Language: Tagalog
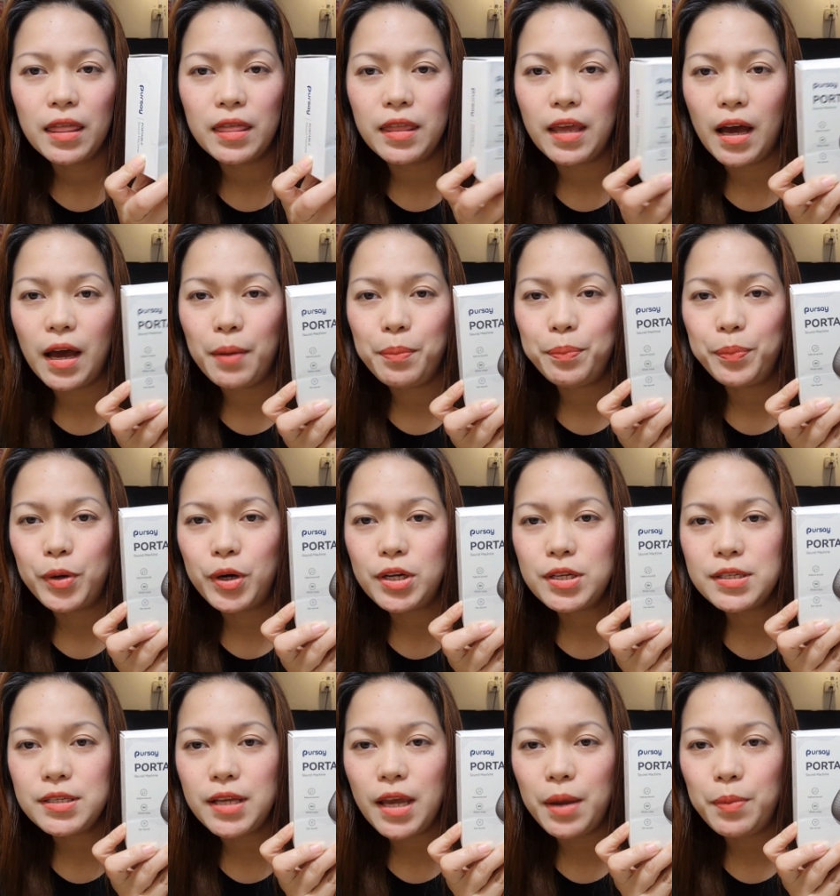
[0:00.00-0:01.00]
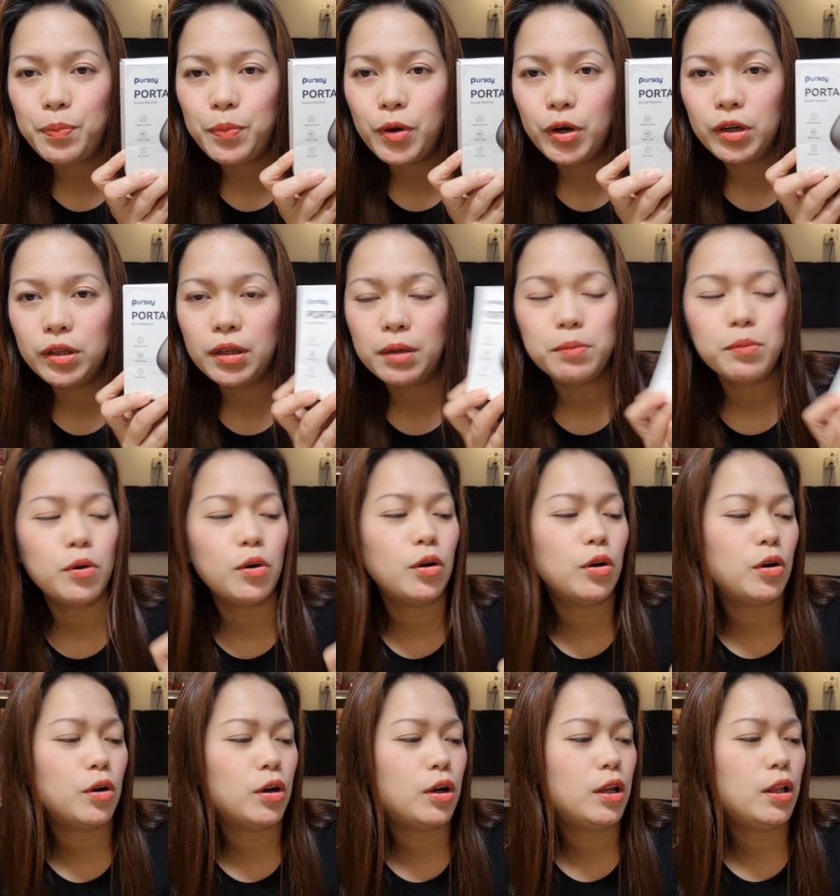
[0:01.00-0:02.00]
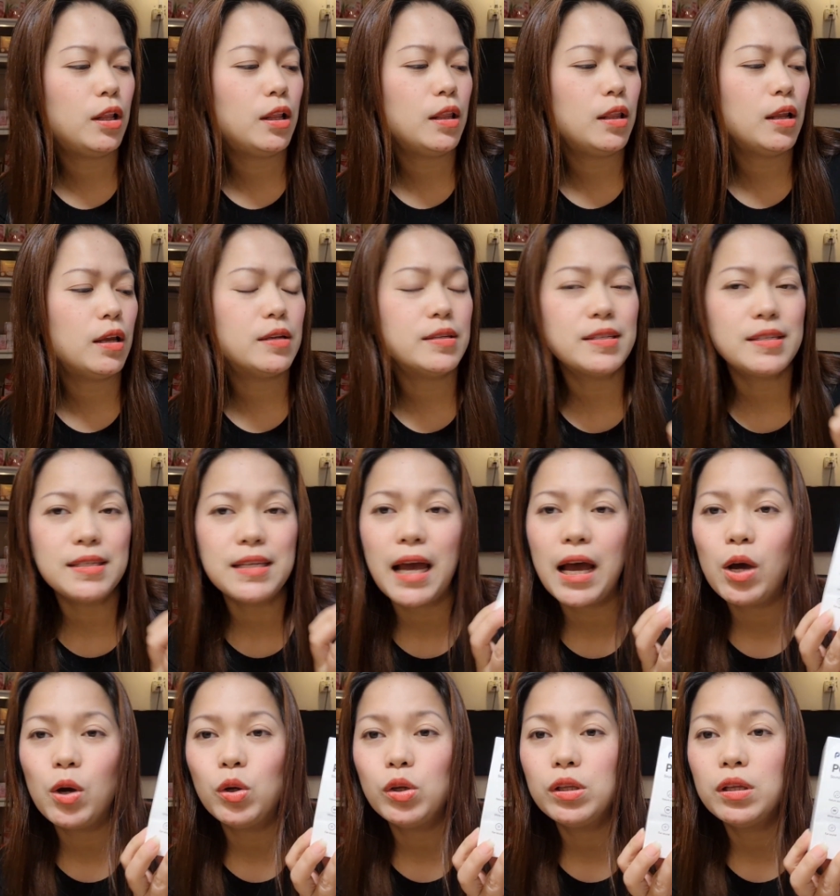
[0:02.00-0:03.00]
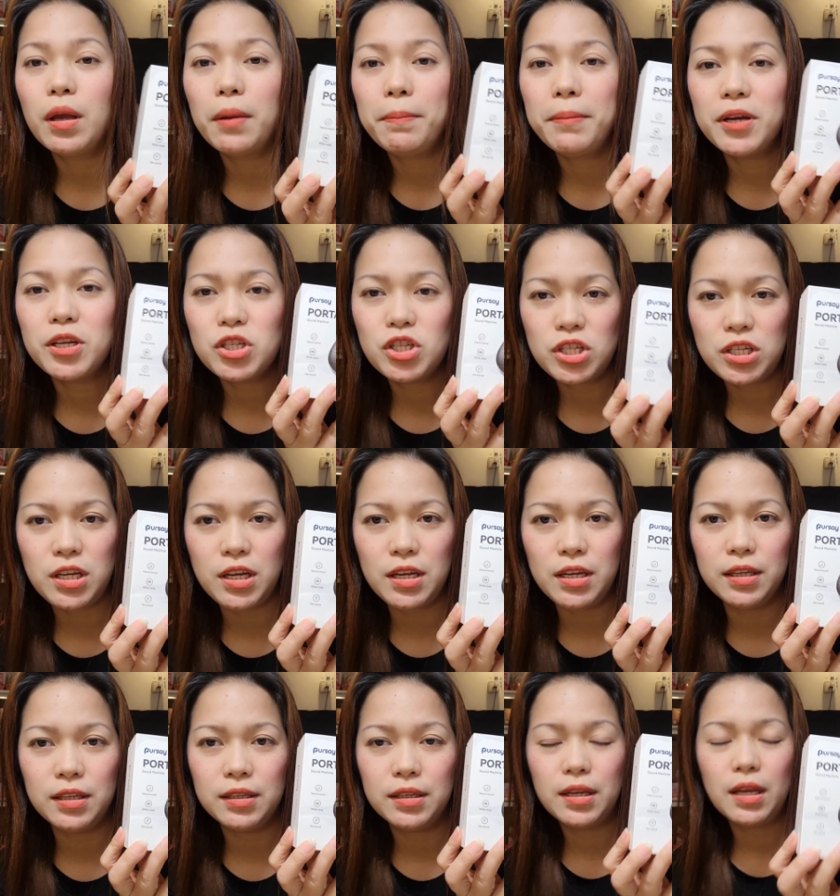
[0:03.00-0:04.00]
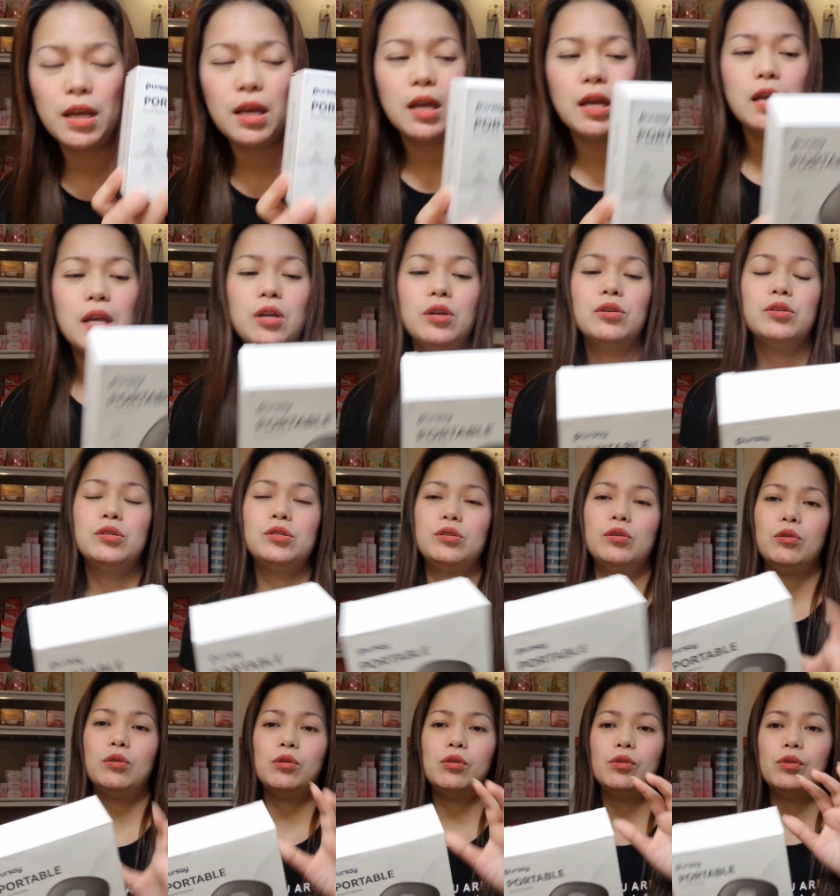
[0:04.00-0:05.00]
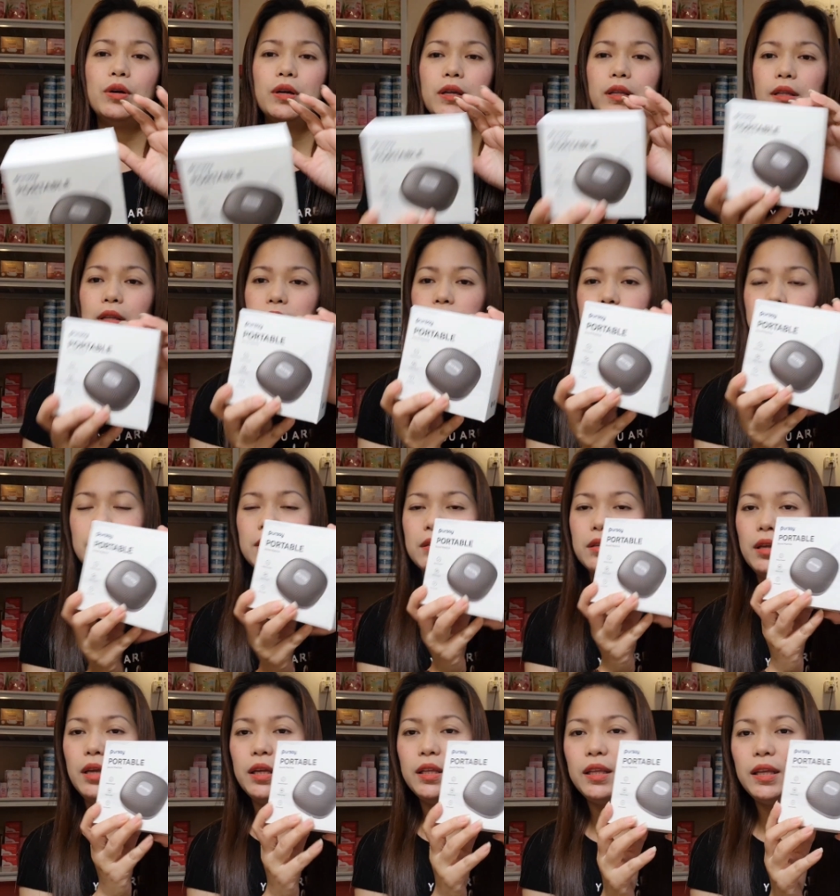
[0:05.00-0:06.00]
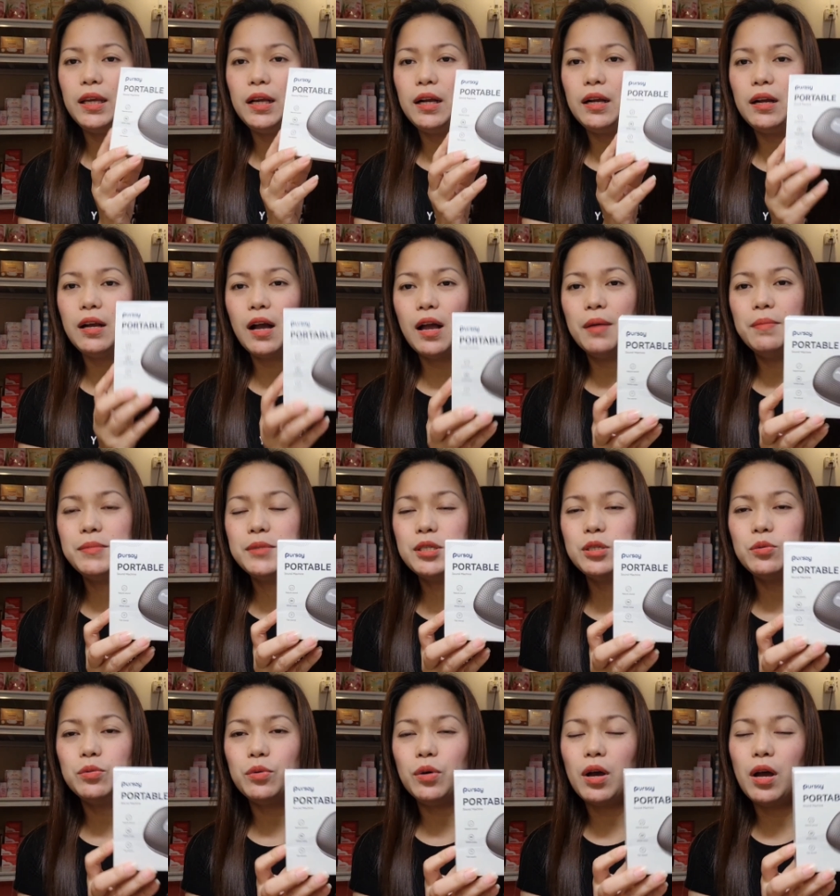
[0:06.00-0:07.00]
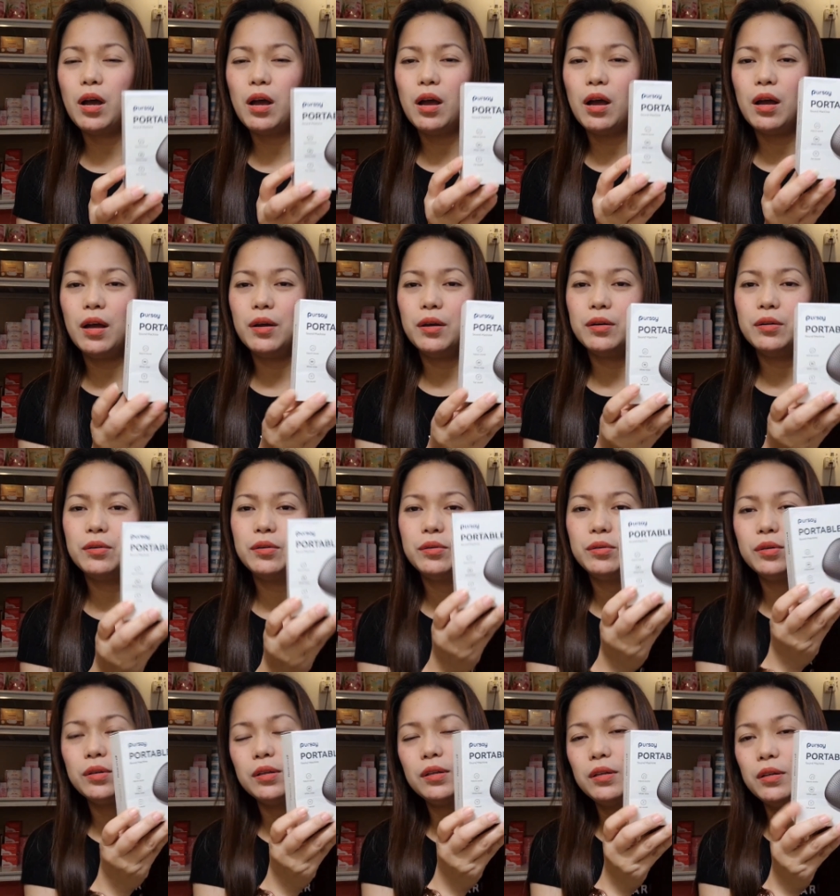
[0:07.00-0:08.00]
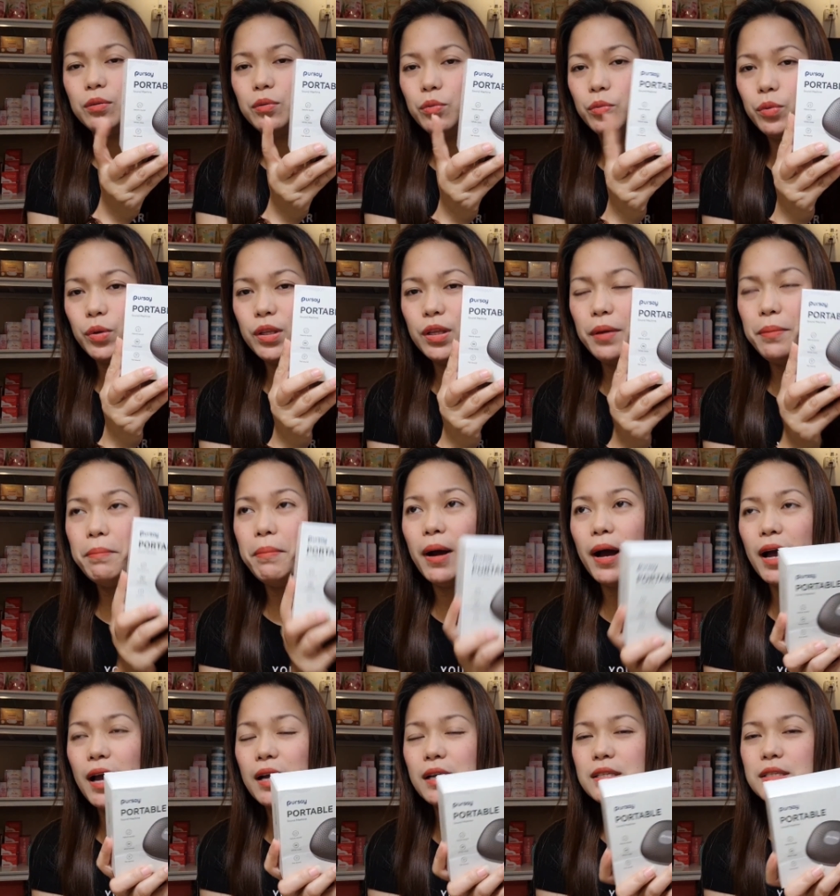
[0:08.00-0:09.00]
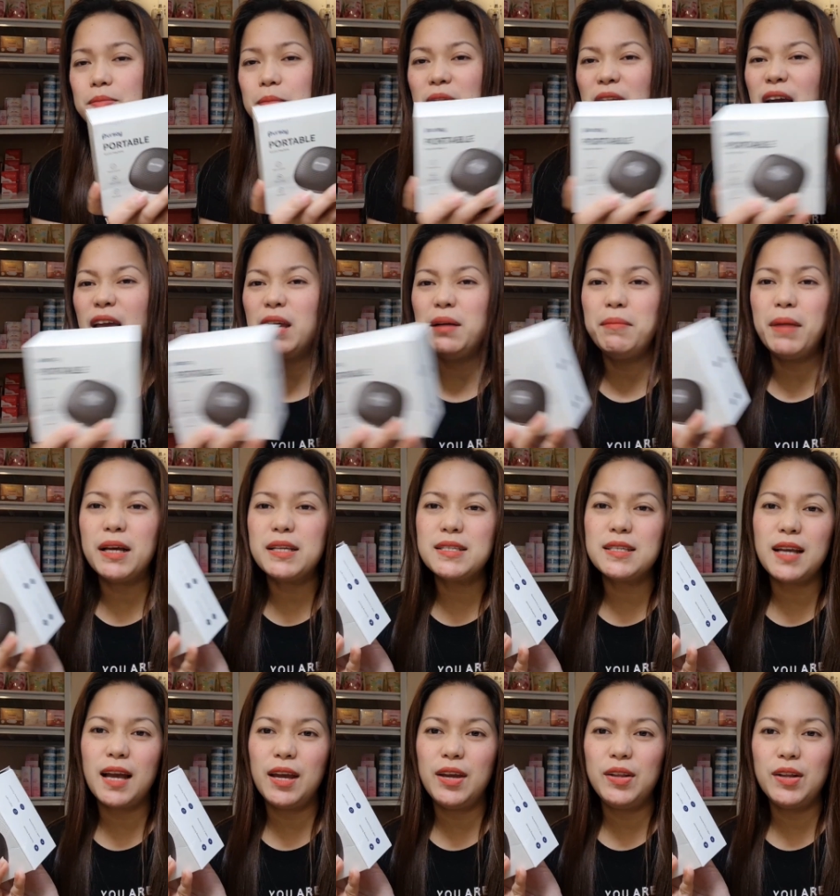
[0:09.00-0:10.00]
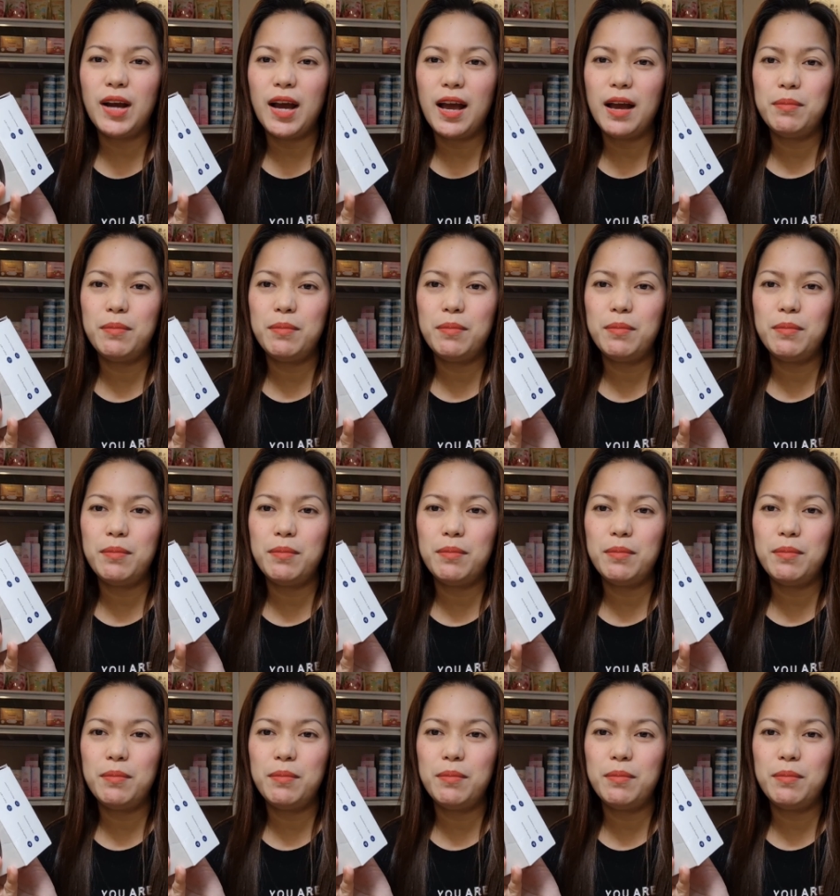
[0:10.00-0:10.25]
The Per Se Portable Sound Machine. So, it comes uh, with a box. Malaking box nga yun ng